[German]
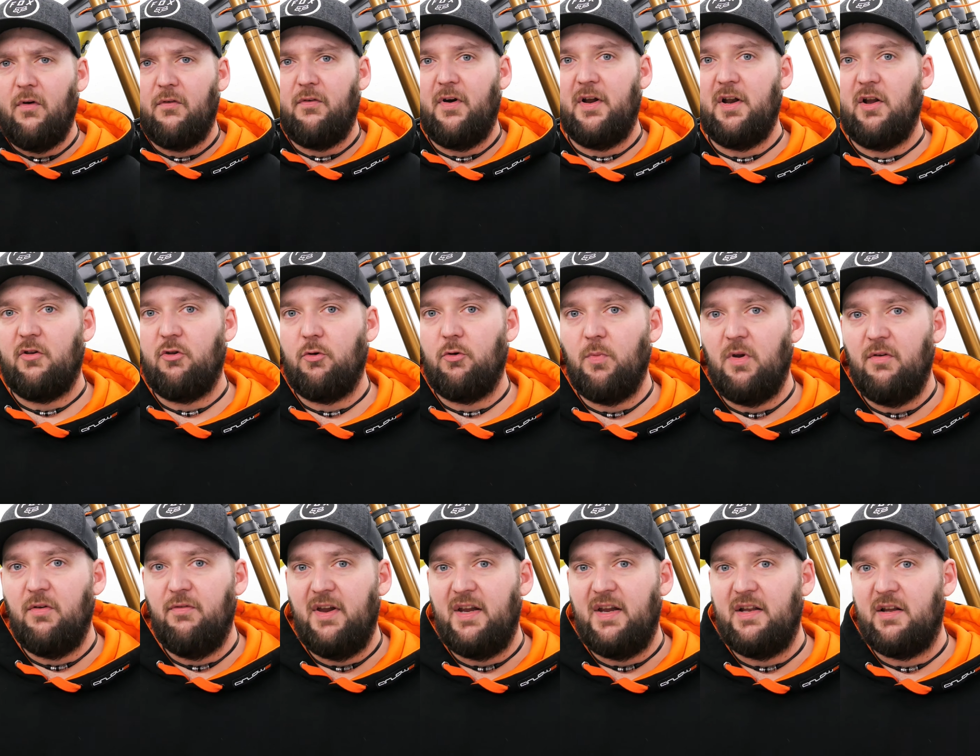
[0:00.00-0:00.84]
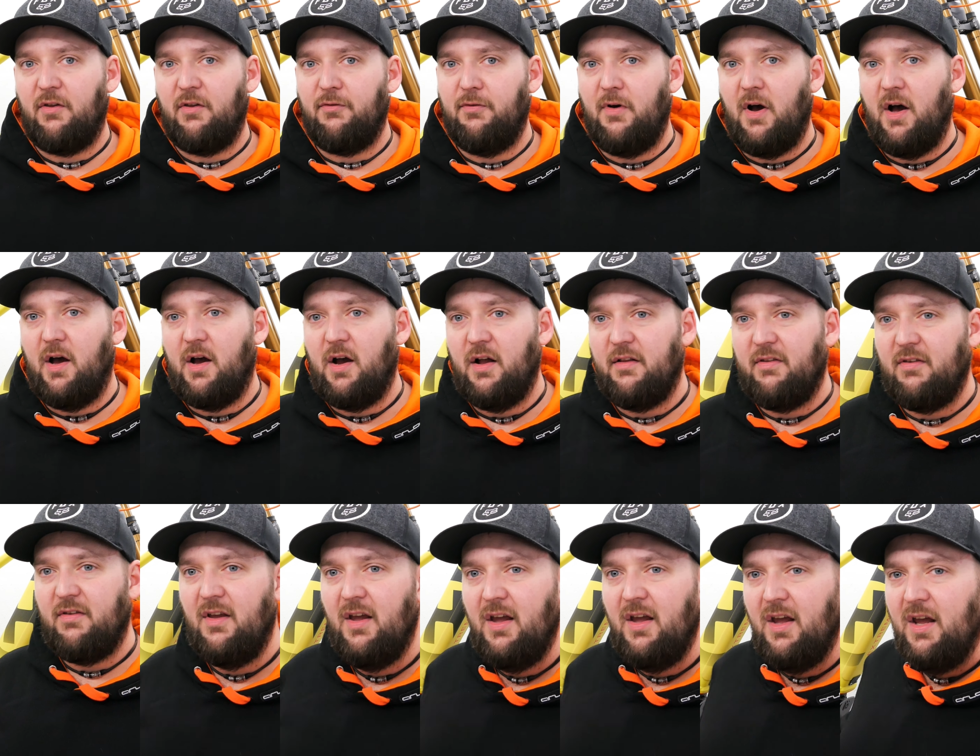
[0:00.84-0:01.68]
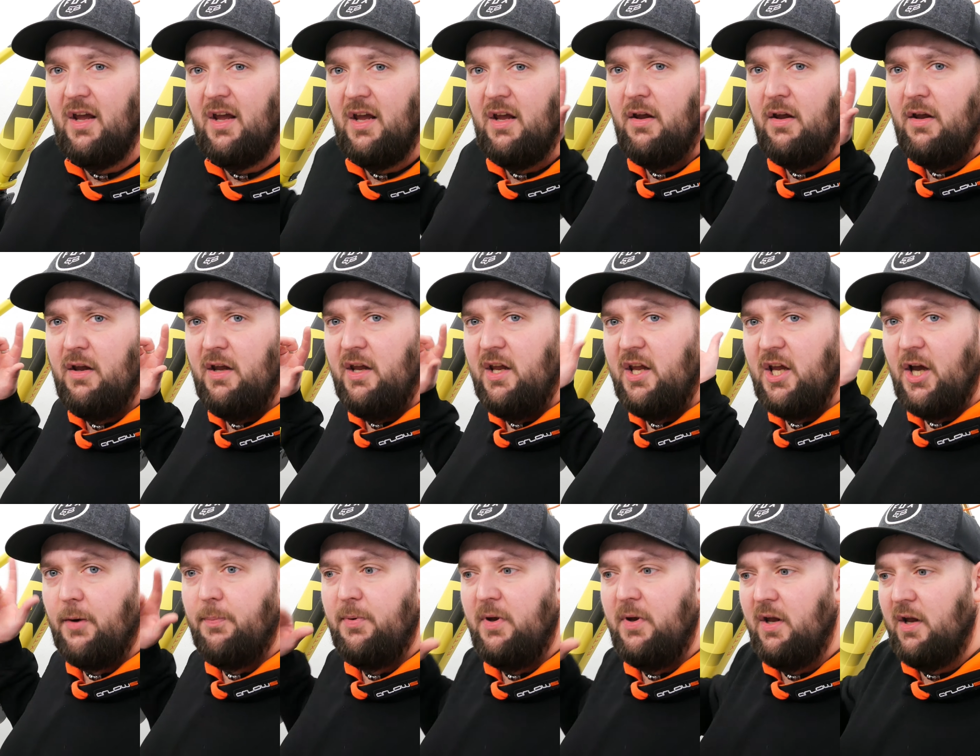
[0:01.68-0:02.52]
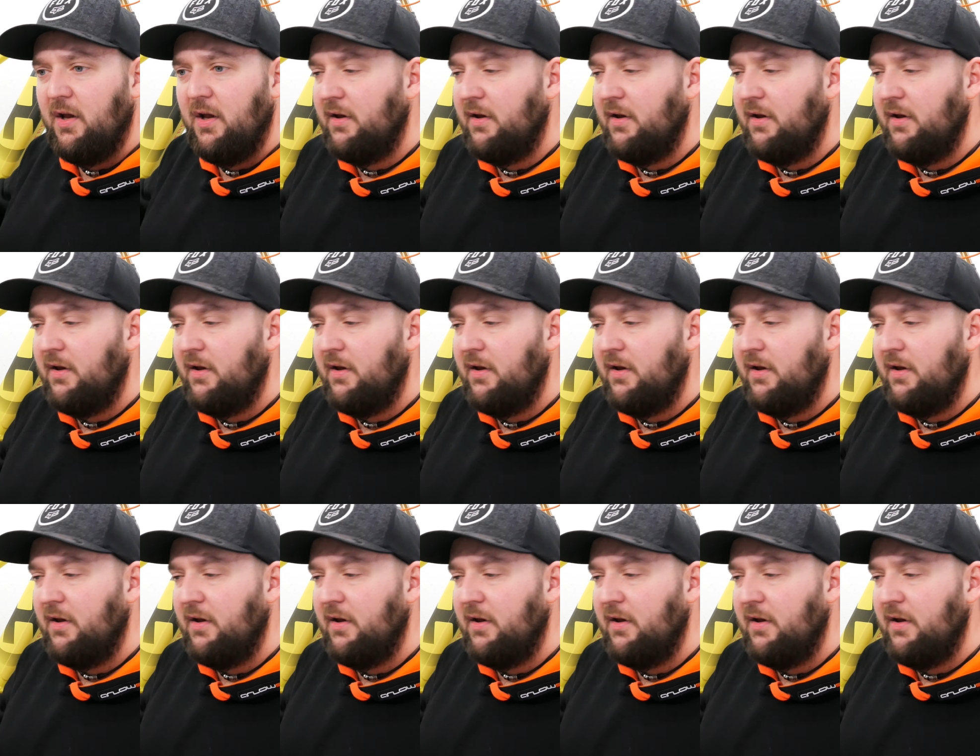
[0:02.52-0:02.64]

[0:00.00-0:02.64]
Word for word: wir weiter zum Gewicht des Fahrrads. Ich habe hier